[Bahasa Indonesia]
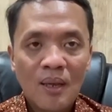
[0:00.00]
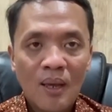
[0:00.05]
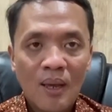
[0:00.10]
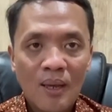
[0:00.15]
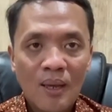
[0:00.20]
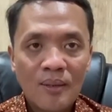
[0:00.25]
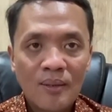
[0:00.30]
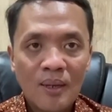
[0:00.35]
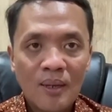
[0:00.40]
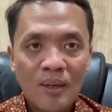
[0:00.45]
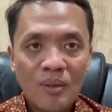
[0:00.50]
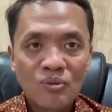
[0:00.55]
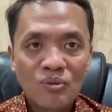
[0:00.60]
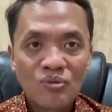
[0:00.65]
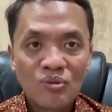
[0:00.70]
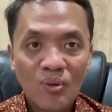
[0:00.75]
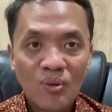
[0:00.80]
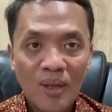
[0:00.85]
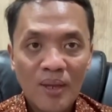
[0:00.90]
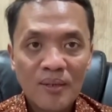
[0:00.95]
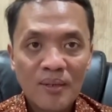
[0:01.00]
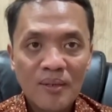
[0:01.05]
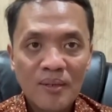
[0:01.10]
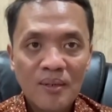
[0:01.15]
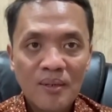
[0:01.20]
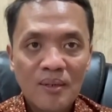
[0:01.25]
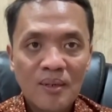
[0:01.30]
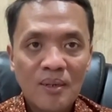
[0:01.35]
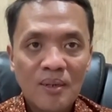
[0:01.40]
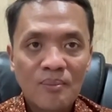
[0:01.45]
ada
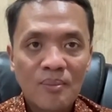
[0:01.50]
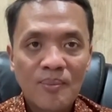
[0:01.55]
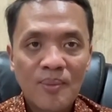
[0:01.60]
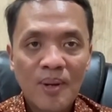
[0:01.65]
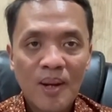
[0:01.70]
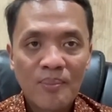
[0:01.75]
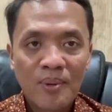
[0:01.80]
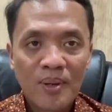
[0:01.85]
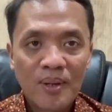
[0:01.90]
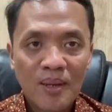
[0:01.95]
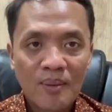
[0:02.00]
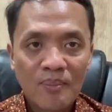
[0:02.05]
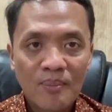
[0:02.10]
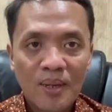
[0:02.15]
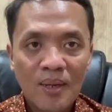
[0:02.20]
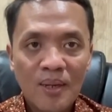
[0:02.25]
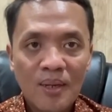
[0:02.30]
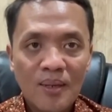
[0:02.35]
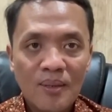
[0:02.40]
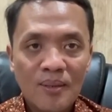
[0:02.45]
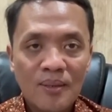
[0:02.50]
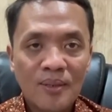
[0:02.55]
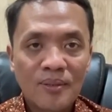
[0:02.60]
usulan ya beberapa nama